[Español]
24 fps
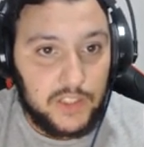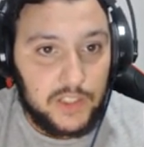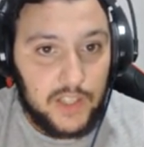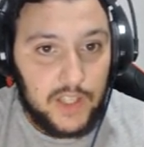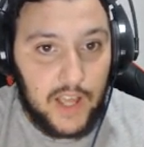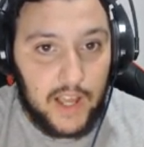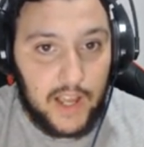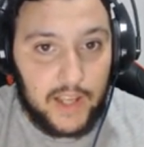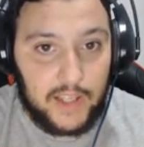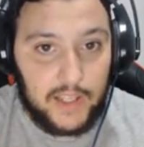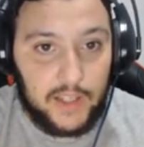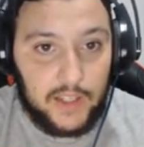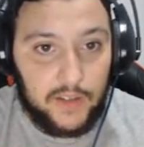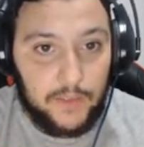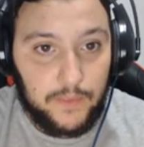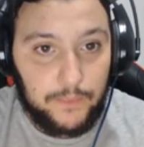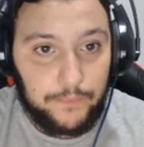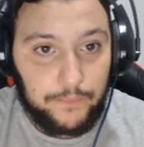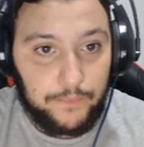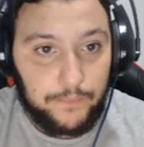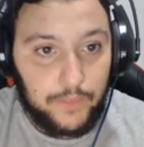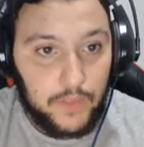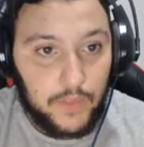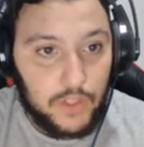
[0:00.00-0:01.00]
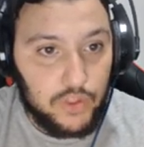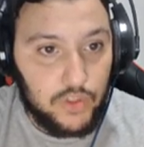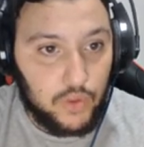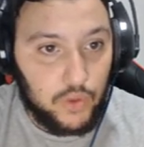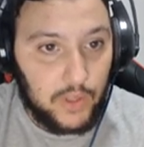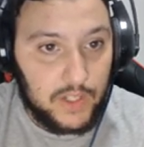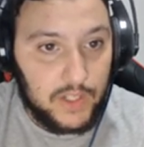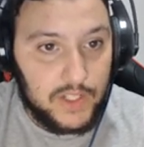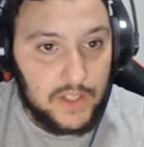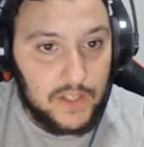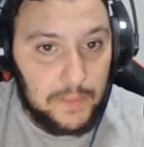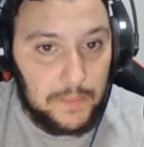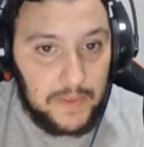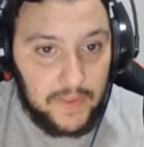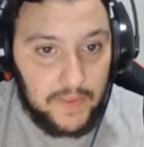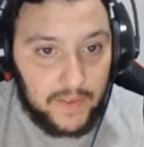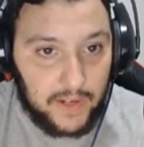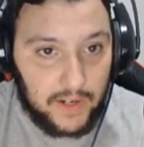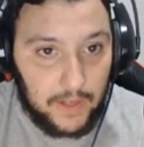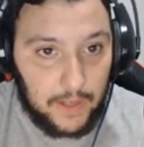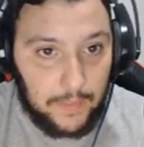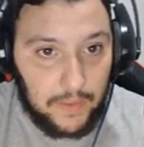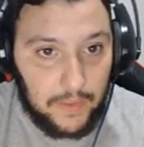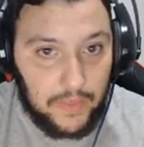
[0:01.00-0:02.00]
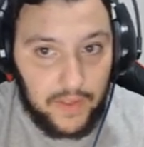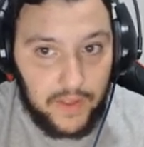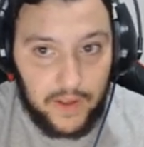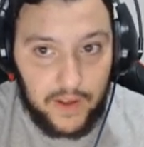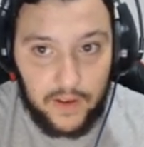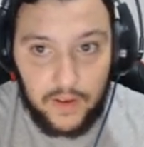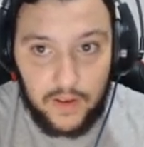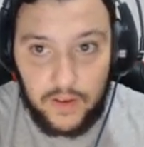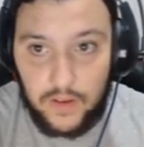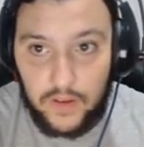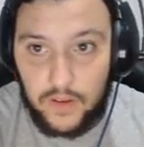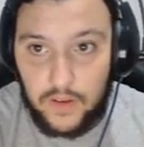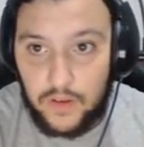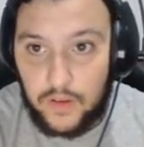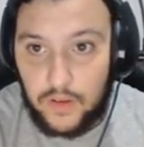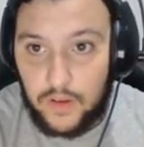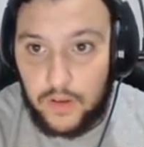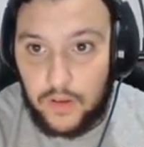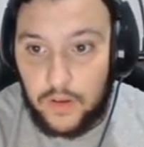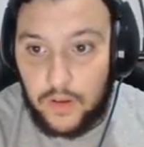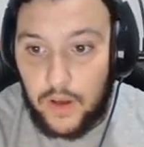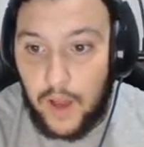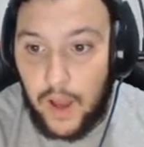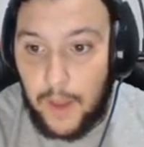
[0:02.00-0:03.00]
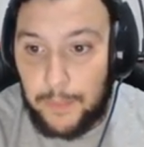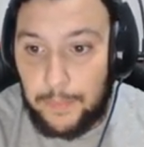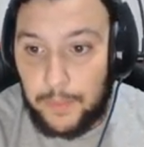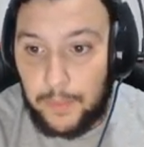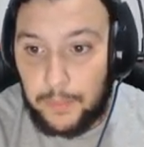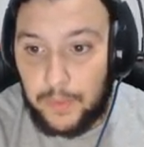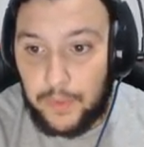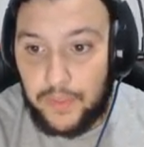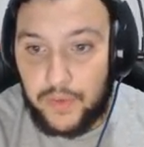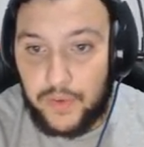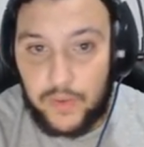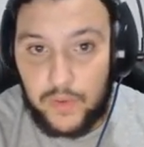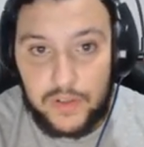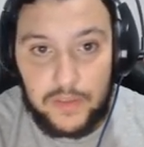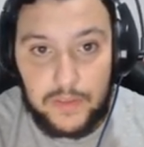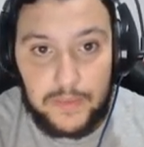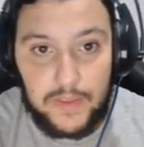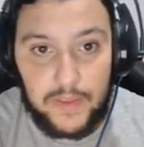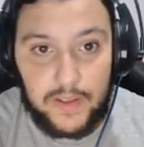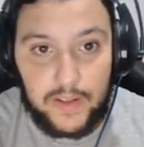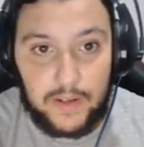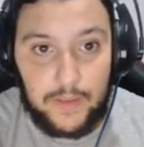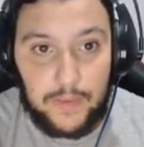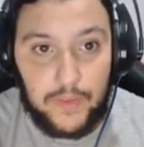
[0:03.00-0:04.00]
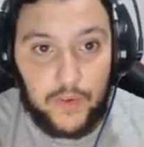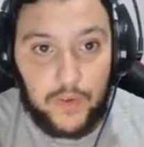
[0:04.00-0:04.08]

Aquí. ¿Esto qué es? ¿Semilla de calabaza? Ah, podemos hacer una semilla de calabaza con